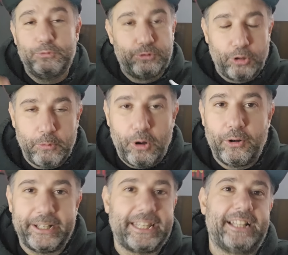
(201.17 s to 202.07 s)
di un
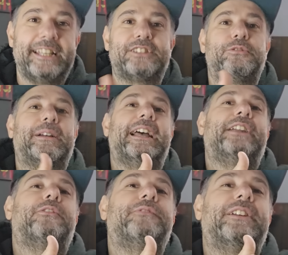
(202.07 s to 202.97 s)
Tomori che adesso
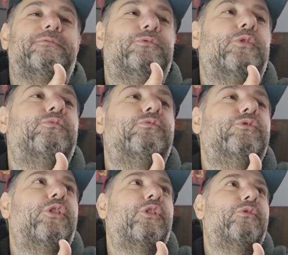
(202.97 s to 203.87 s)
magari non, è, non,
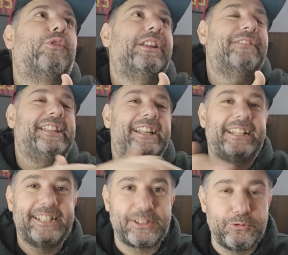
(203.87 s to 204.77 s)
non lo vuole vedere
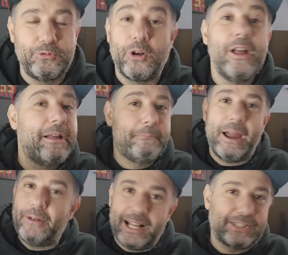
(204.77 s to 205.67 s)
nessuno,
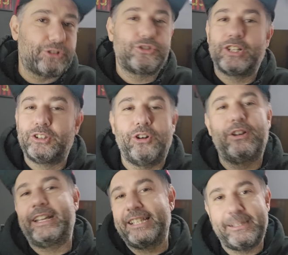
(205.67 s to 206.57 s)
ma è un altro
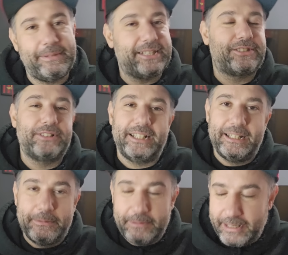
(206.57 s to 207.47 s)
giocatore che se messo
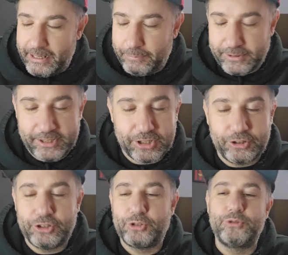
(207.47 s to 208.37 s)
nelle, nelle
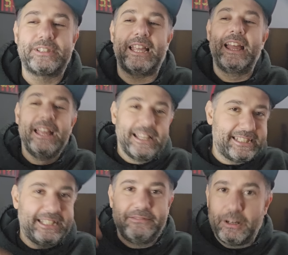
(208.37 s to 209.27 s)
posizioni giuste
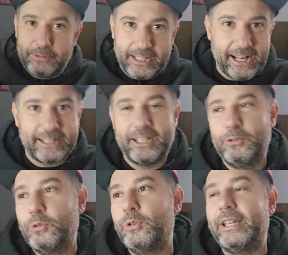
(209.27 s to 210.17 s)
si rivaluterà anche
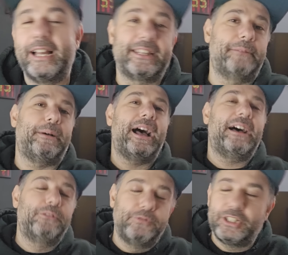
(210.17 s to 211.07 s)
lui, anche
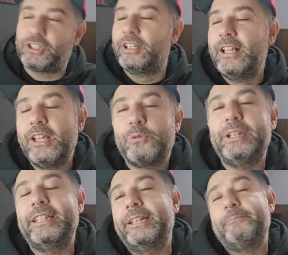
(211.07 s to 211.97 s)
Pavlovic.
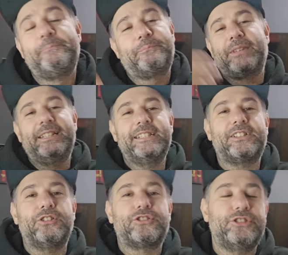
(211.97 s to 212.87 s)
Quindi il
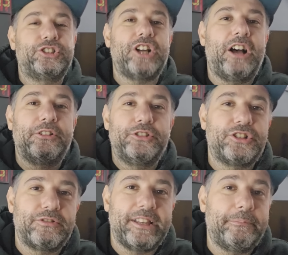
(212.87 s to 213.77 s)
discorso di ciao io
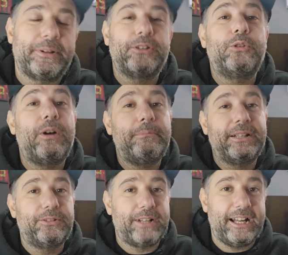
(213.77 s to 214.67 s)
dicevo sempre non lo
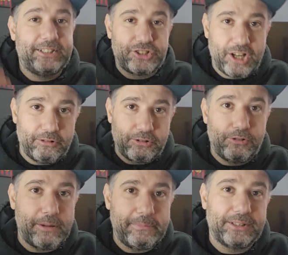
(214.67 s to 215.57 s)
abbandonate ciao
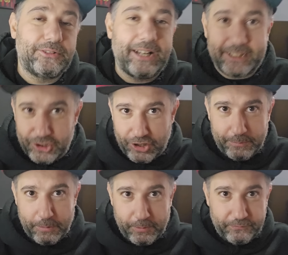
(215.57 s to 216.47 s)
non lo abbandonate
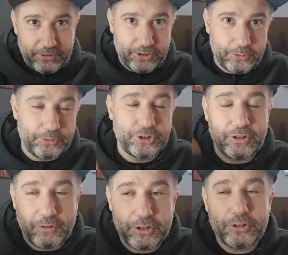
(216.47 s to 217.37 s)
c'era proprio un video in cui
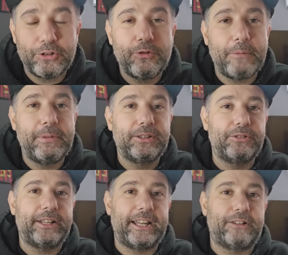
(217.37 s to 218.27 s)
dicevo io non lo
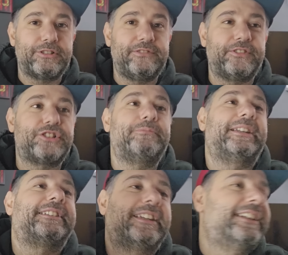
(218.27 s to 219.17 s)
abbandonerei così
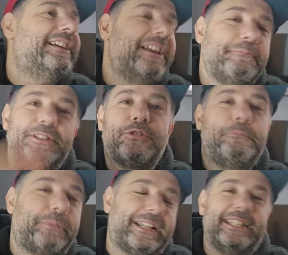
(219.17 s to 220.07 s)
facilmente mi
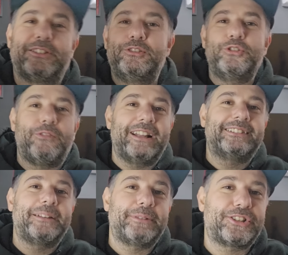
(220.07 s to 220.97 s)
sono preso il
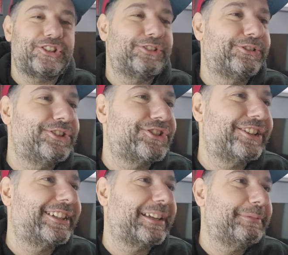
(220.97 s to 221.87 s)
90% di
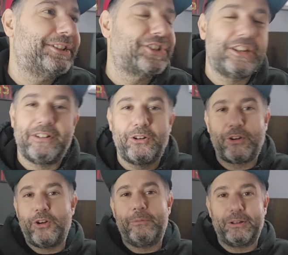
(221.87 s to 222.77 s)
gente che mi diceva
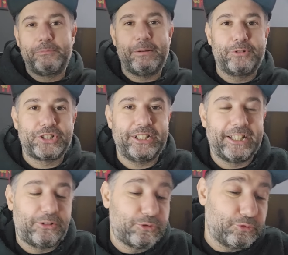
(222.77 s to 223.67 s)
no no ma dobbiamo
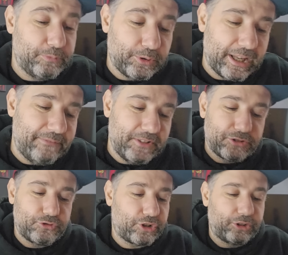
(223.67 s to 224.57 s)
cenderlo subito è
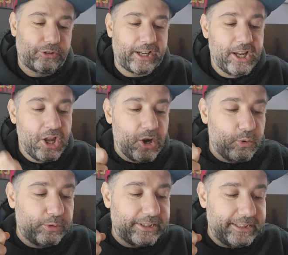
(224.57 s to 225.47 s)
invece un giocatore
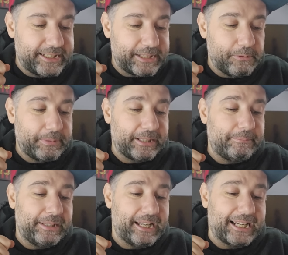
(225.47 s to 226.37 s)
utilissimo per
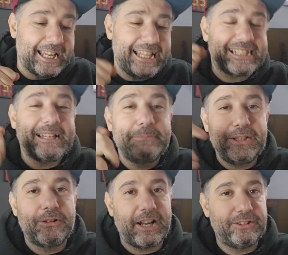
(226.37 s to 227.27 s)
il Milan e sta
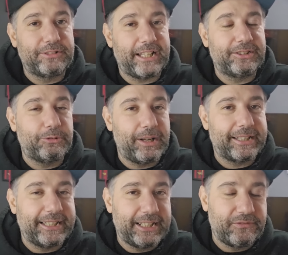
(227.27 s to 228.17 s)
migliorando tanto
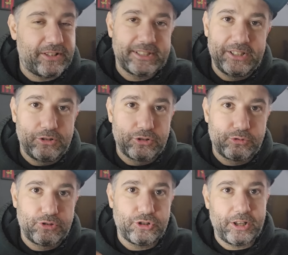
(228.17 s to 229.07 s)
anche nella fase di
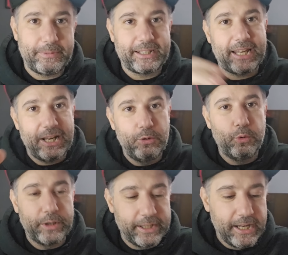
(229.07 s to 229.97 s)
costruzione perché è
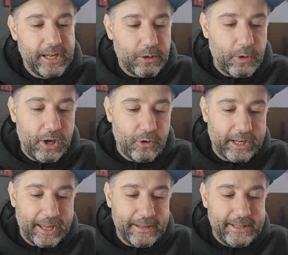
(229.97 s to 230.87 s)
lui quello
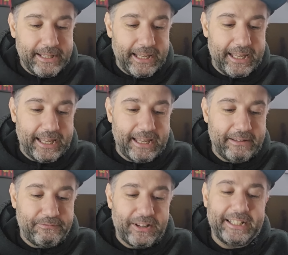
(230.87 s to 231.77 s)
che
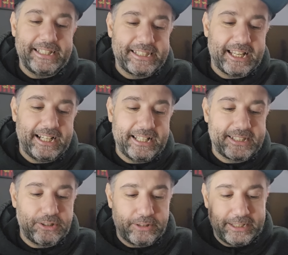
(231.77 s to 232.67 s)
eh, fa iniziare le
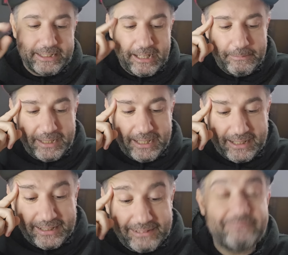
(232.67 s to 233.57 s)
azioni del
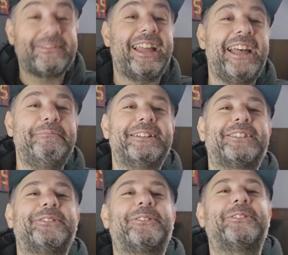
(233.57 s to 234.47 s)
Milan
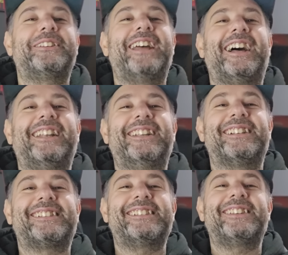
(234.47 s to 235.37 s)
Emerson
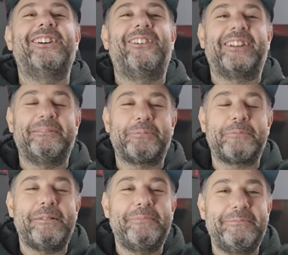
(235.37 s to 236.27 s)
Royal, signori,
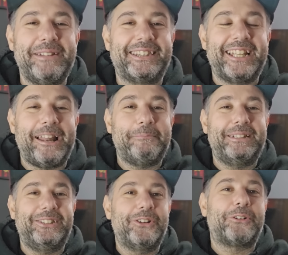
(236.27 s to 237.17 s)
probabilmente la
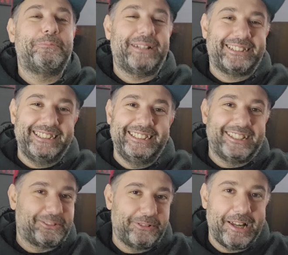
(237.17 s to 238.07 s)
miglior
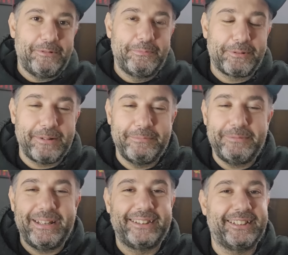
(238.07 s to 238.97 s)
partita, togliamo il
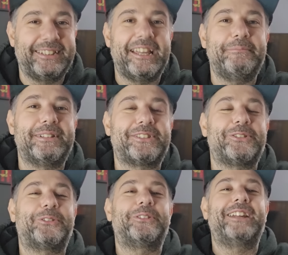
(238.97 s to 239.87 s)
probabilmente, di
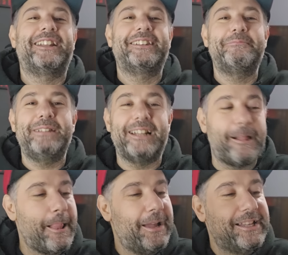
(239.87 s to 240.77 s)
Emerson Royal nel
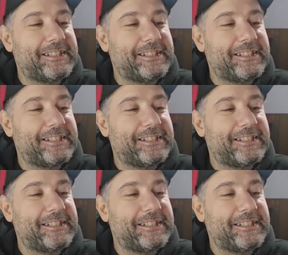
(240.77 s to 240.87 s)
Mina,